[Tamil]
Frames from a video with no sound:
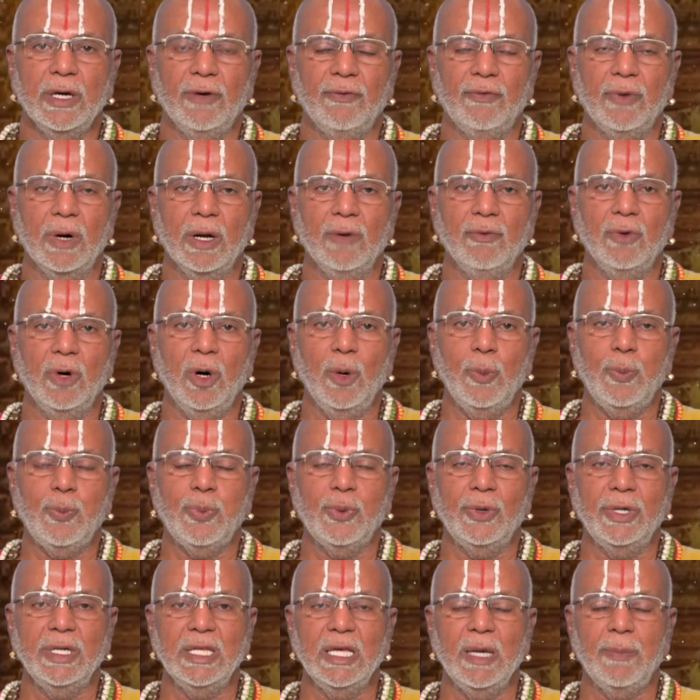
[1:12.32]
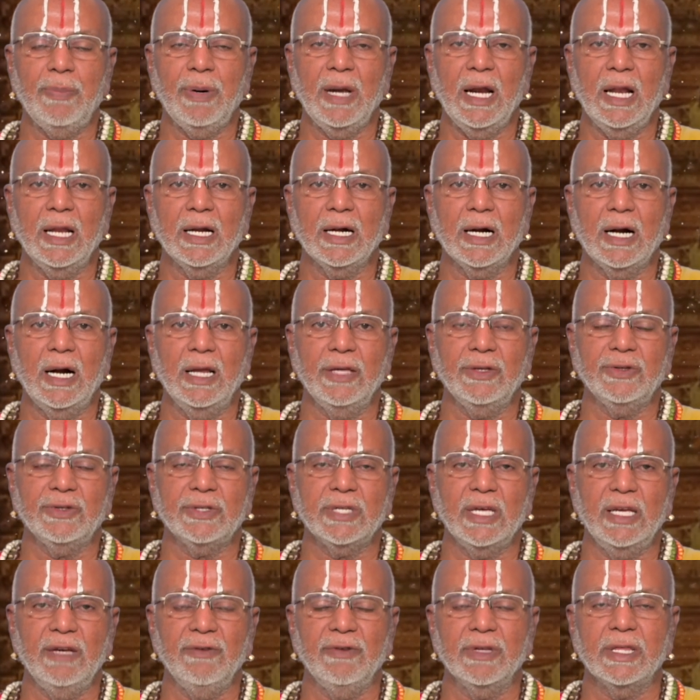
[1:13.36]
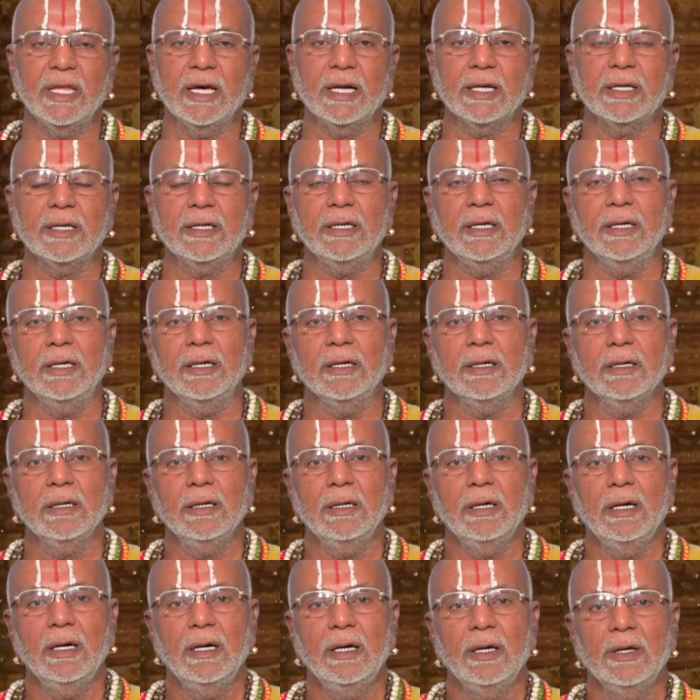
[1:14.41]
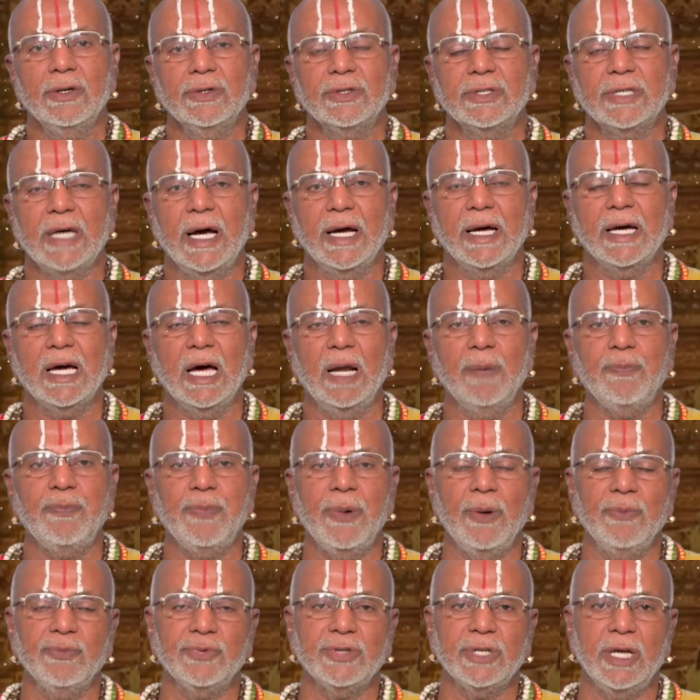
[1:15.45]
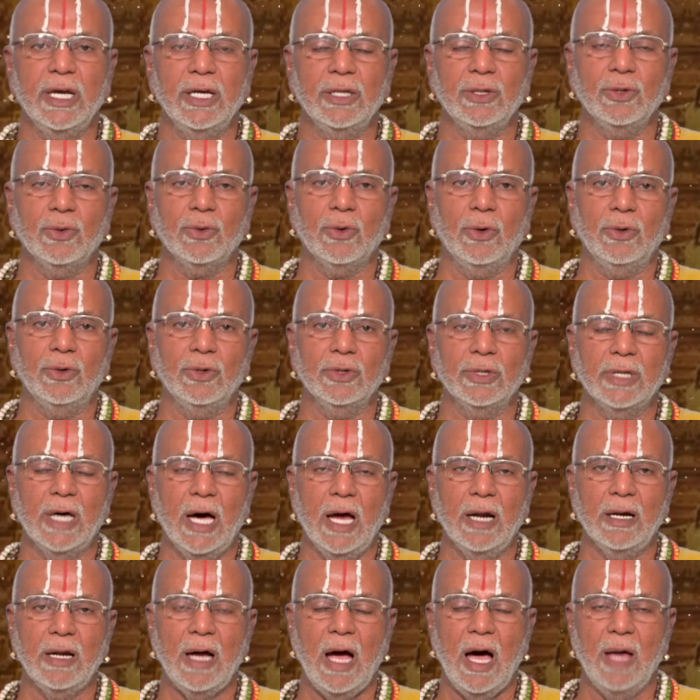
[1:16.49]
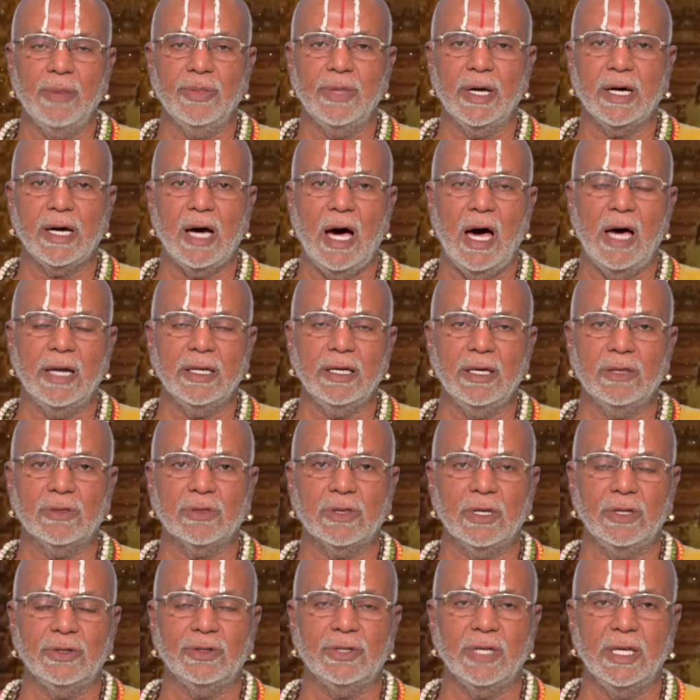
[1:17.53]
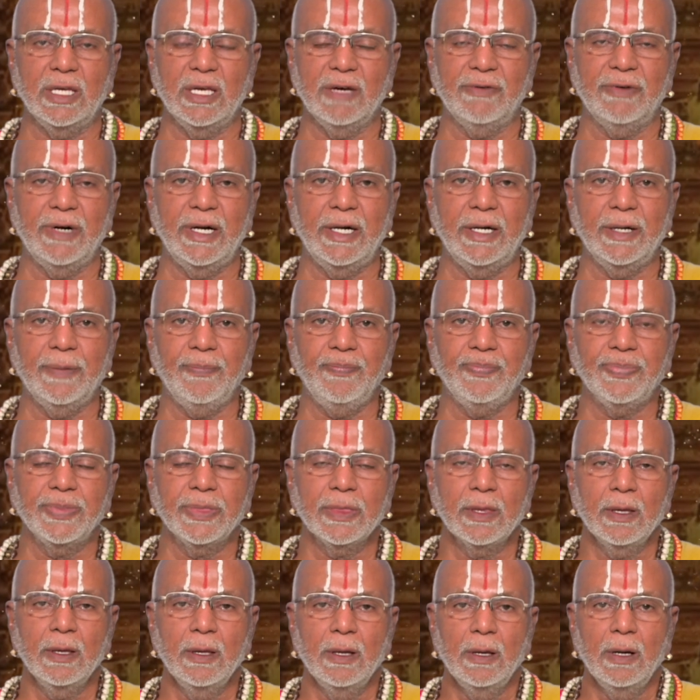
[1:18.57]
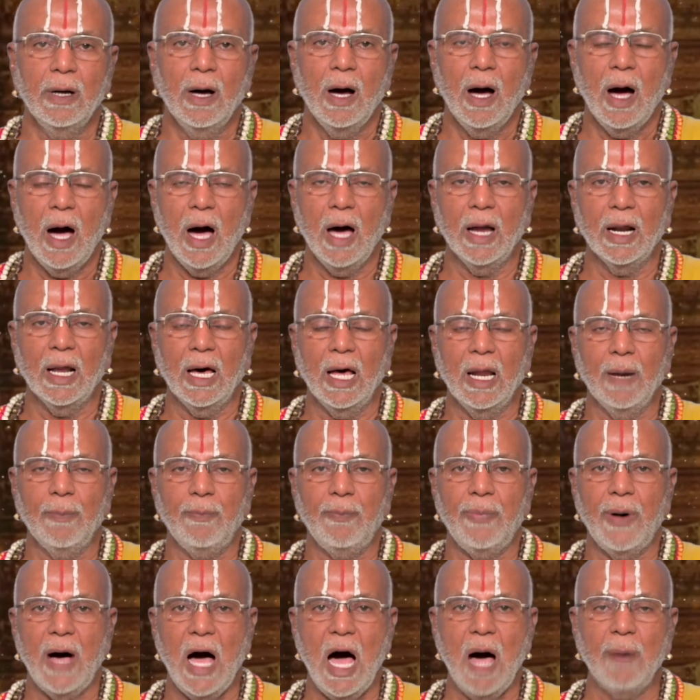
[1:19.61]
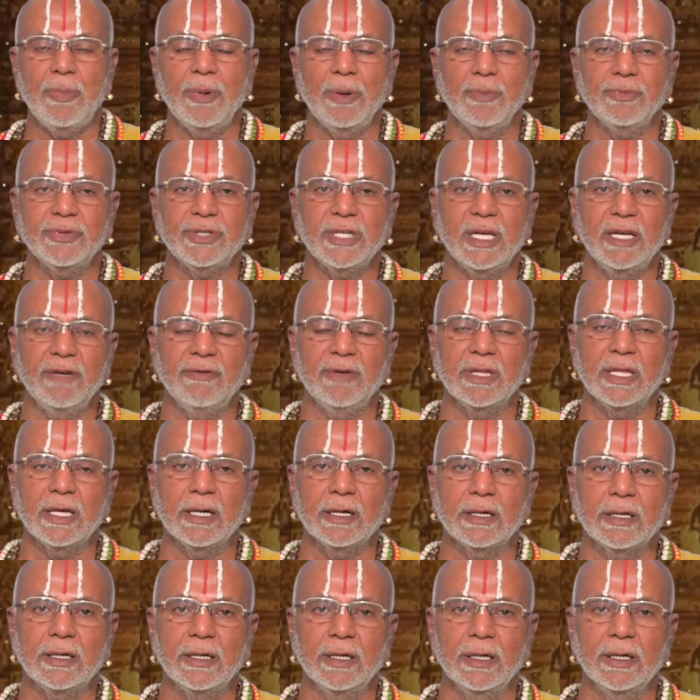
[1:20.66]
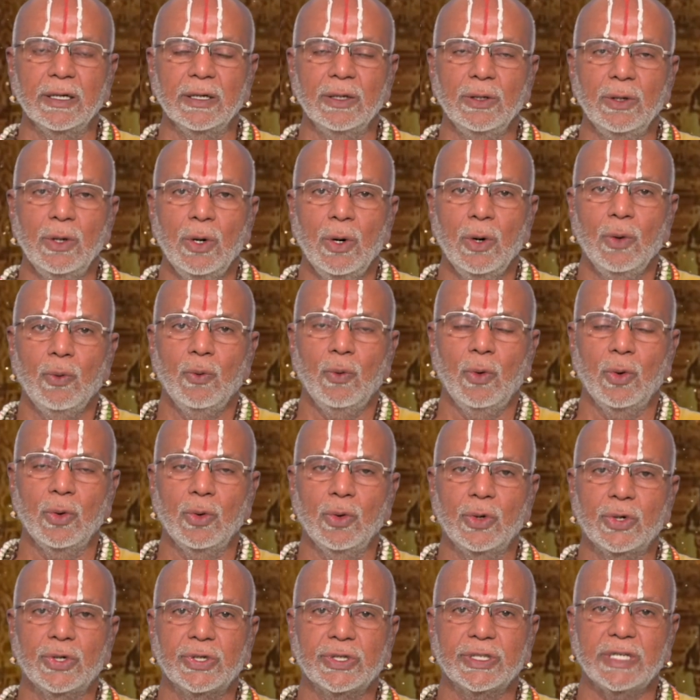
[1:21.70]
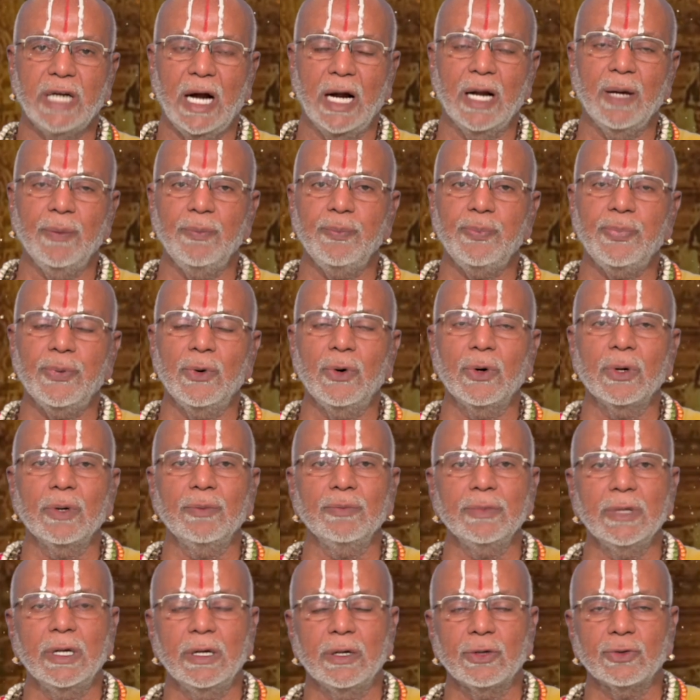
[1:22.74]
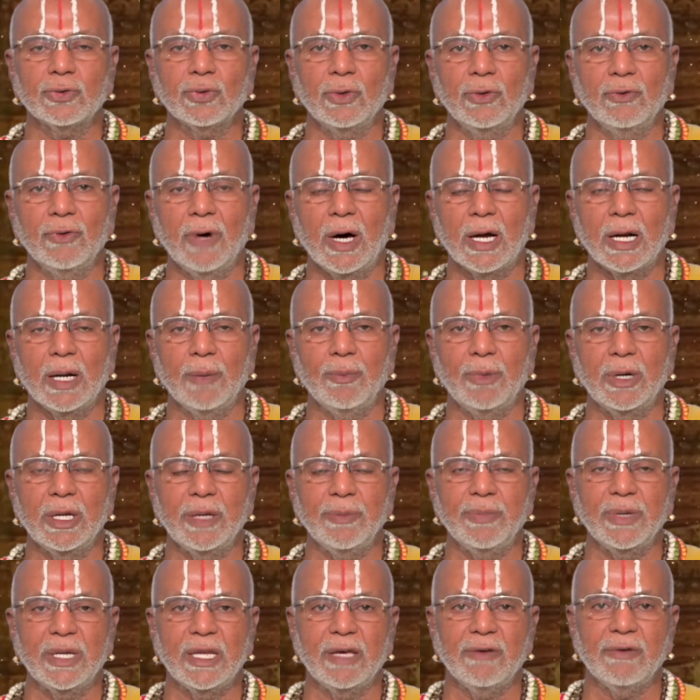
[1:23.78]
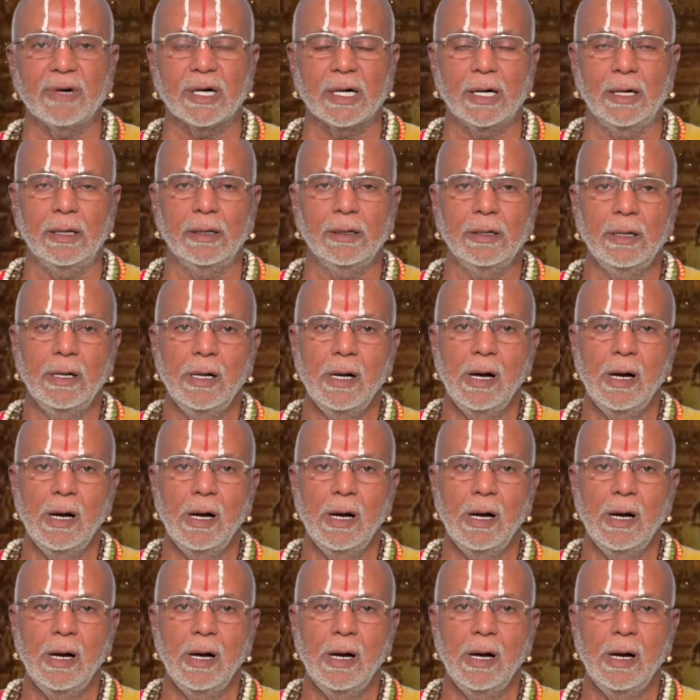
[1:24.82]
எவ்வளவோ புண்ணிய பலன்களை செய்வதற்கு சங்கல்பம் செய்து கொண்டுதான் அந்த காரியத்தை செய்ய வேண்டும் ஆனால் பாபம் செய்வதற்கு ஒரு க்ஷணம் போரும் என்று சொல்வார் நம்முடைய பெரியவர்கள்